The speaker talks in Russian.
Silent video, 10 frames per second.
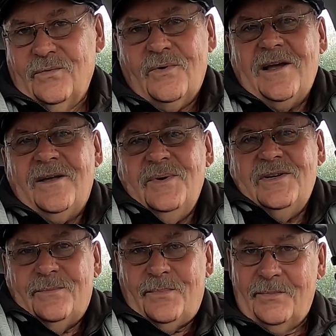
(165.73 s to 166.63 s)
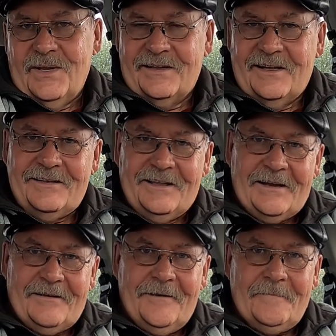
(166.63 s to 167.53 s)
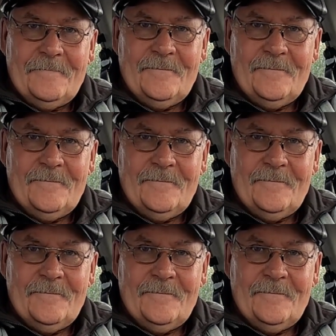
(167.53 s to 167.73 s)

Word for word: Ну, как и мы же, примерно одинаково.